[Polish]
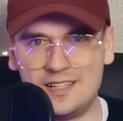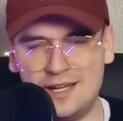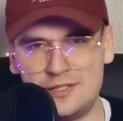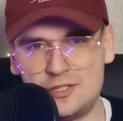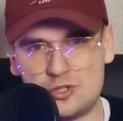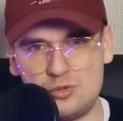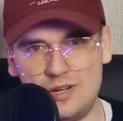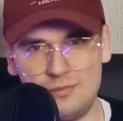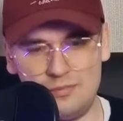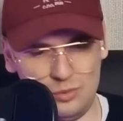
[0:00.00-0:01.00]
i ja nie
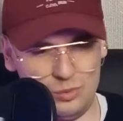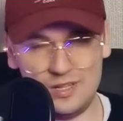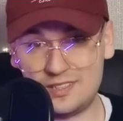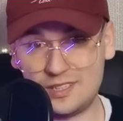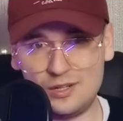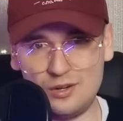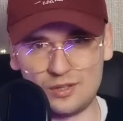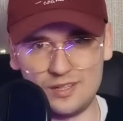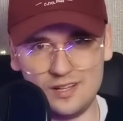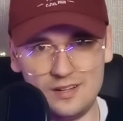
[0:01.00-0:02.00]
czułem w ogóle tych
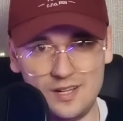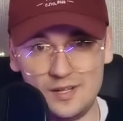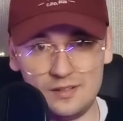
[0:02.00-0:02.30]
rąk, ja,